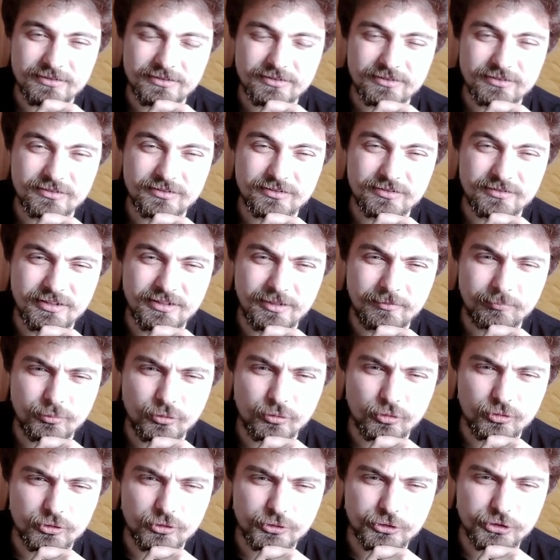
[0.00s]
y, nie
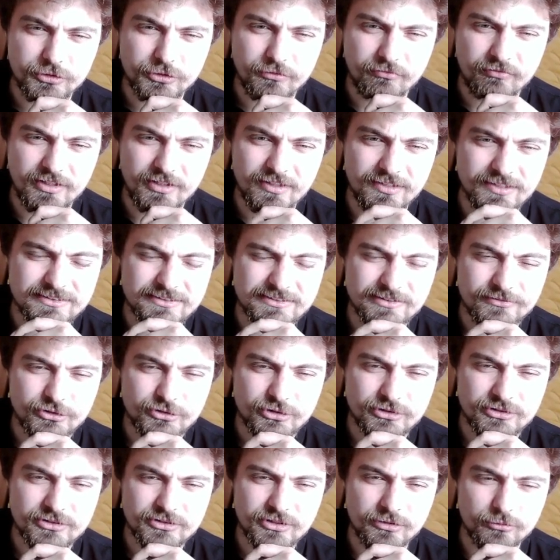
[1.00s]
ponoszę winy za
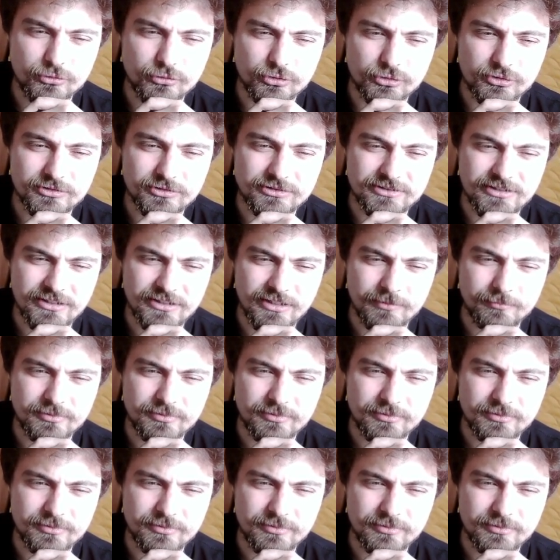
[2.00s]
wszystkie uszkodzenia,